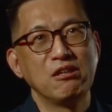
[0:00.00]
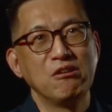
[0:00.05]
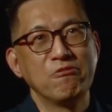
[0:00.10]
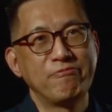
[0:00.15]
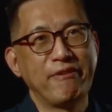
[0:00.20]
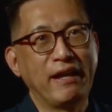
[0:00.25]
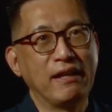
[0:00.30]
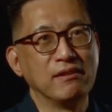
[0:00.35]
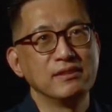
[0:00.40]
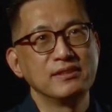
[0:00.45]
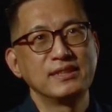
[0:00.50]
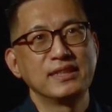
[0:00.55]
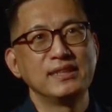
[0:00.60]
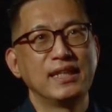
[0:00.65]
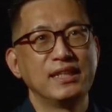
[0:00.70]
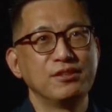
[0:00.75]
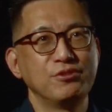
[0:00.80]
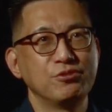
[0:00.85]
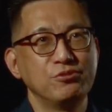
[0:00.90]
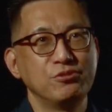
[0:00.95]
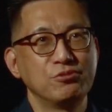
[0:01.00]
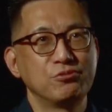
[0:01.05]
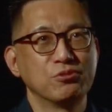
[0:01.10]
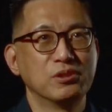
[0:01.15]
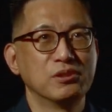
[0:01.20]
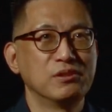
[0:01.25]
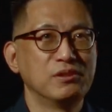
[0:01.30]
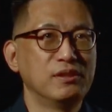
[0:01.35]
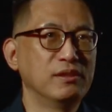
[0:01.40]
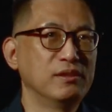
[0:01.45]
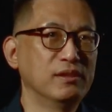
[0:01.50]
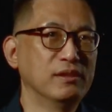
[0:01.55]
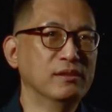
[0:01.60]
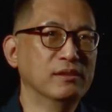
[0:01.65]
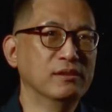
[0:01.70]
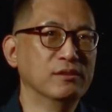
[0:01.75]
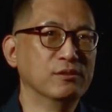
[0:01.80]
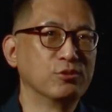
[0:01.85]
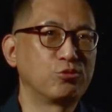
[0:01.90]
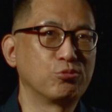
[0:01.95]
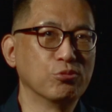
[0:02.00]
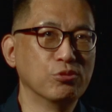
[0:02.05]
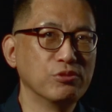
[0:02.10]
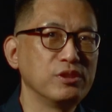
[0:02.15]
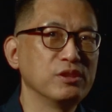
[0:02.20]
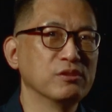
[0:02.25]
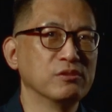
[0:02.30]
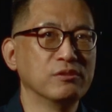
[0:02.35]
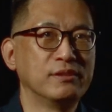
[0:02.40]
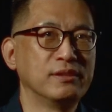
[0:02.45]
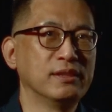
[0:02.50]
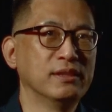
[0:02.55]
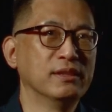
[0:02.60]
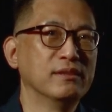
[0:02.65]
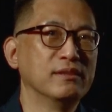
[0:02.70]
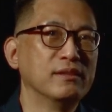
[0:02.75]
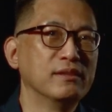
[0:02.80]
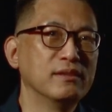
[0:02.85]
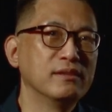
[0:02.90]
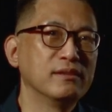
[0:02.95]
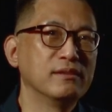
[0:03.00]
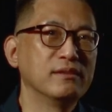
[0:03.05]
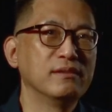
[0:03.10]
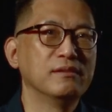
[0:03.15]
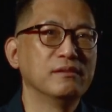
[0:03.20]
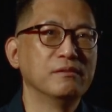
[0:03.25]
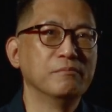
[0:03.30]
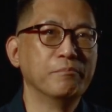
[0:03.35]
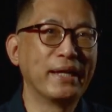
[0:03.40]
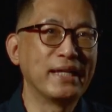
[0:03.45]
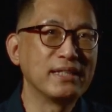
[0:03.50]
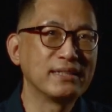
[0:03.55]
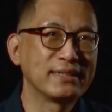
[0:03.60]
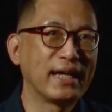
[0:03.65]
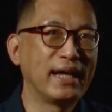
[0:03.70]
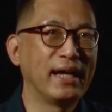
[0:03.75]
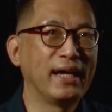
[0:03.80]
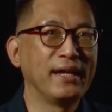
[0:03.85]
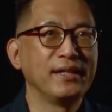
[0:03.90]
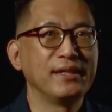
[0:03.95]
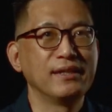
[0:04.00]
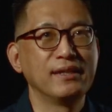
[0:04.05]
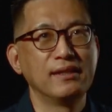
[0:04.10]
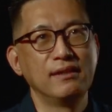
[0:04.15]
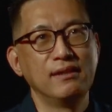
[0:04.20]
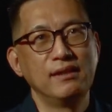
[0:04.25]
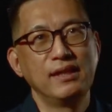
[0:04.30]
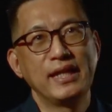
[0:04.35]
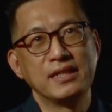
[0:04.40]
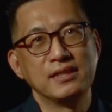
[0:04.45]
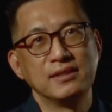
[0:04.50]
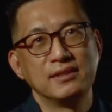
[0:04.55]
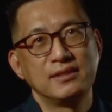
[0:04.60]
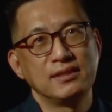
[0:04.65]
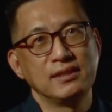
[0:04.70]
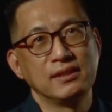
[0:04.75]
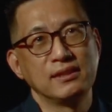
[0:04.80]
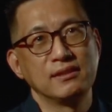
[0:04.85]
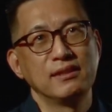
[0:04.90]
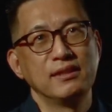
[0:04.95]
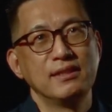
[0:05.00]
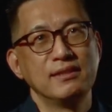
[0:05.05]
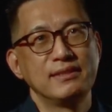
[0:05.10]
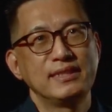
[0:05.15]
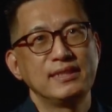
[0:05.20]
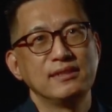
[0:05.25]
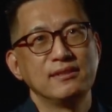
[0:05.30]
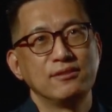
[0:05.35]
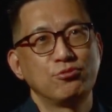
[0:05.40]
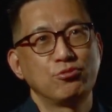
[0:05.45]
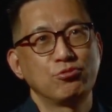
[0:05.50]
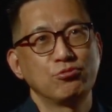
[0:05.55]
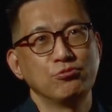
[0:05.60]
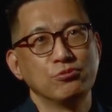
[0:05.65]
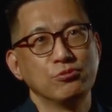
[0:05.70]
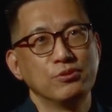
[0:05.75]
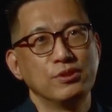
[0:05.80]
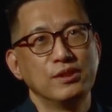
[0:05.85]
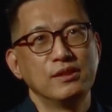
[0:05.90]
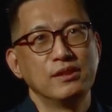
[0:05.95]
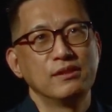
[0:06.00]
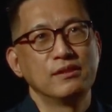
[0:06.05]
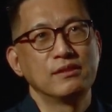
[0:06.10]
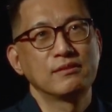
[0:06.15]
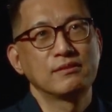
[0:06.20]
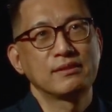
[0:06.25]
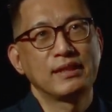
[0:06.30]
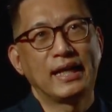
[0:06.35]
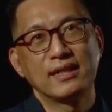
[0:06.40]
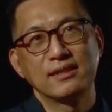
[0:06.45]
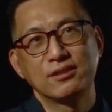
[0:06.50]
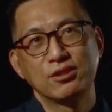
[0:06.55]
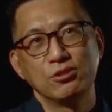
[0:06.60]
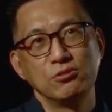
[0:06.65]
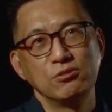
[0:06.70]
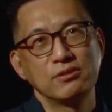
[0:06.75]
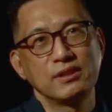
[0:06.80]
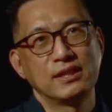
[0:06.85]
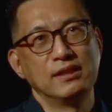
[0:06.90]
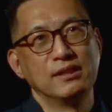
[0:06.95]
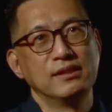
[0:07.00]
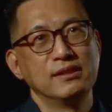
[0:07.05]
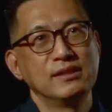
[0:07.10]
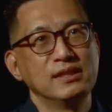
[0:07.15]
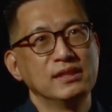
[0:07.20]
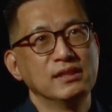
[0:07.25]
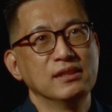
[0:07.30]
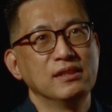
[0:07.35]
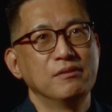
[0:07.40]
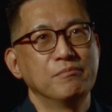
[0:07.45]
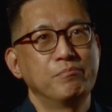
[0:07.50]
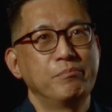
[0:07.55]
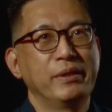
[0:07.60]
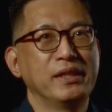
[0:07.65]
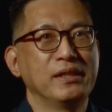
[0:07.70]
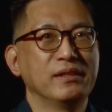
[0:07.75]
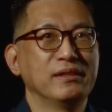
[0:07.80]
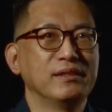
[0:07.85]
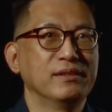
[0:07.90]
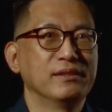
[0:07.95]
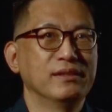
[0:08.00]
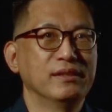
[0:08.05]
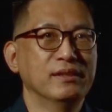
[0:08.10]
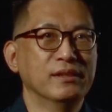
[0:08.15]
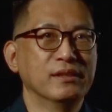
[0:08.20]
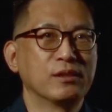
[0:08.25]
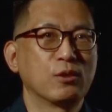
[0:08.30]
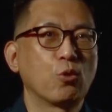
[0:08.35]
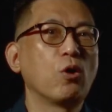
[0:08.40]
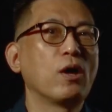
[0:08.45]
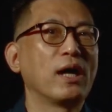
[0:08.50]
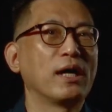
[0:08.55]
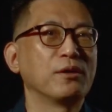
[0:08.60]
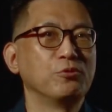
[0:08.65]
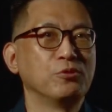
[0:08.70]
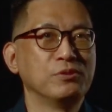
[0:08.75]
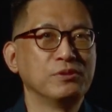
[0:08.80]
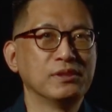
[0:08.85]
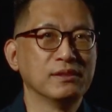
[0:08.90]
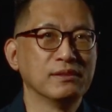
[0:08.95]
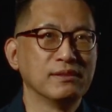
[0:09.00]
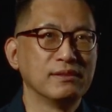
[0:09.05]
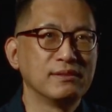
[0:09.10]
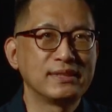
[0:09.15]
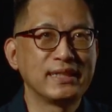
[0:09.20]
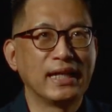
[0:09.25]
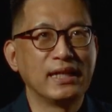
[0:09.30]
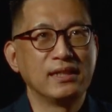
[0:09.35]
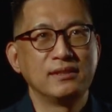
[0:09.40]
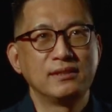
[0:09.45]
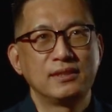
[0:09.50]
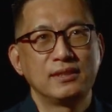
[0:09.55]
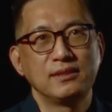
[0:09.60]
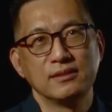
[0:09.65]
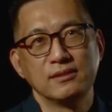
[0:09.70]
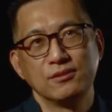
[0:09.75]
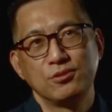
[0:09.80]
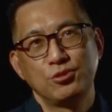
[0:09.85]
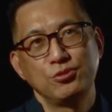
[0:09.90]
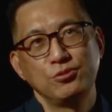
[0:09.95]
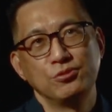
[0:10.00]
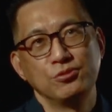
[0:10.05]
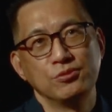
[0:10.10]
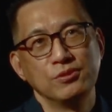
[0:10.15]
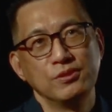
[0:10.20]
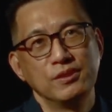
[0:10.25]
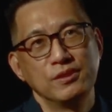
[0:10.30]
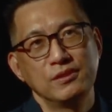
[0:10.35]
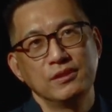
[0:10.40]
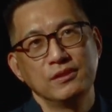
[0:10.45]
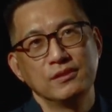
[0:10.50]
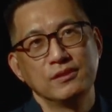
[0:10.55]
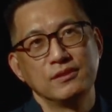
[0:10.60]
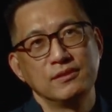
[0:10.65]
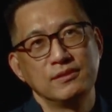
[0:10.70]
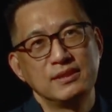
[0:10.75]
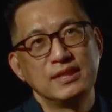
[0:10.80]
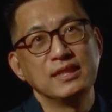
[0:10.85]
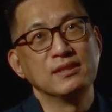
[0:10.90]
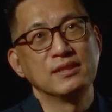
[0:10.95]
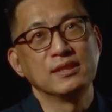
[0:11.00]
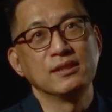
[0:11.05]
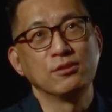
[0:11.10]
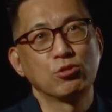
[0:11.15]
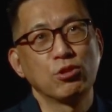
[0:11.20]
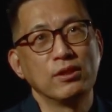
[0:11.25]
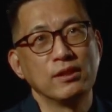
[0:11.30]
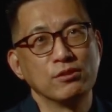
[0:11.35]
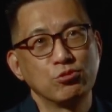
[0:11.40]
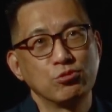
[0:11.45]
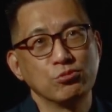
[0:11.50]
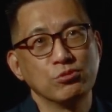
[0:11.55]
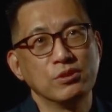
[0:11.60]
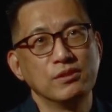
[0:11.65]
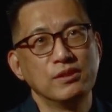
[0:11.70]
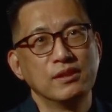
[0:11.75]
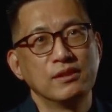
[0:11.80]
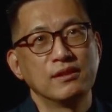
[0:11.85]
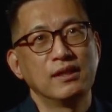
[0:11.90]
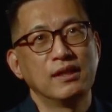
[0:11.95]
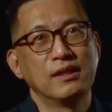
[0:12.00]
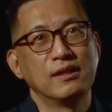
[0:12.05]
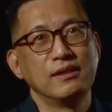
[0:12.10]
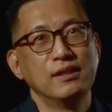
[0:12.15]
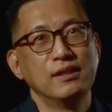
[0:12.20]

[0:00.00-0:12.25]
反而现在就是说呃所有的媒材类型技术。它都可以被呃跨域的在一起去呃进行创作啊，